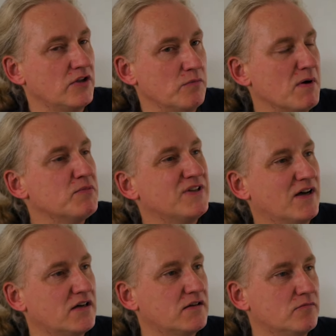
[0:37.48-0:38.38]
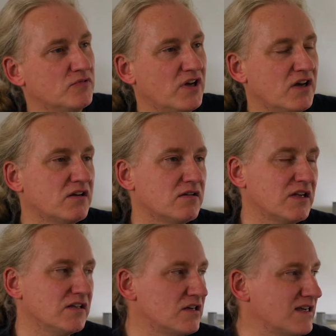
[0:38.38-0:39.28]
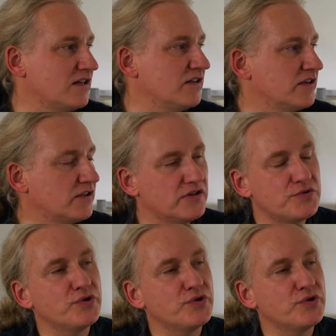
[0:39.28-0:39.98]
konstruktora w procesie inwestycyjnym.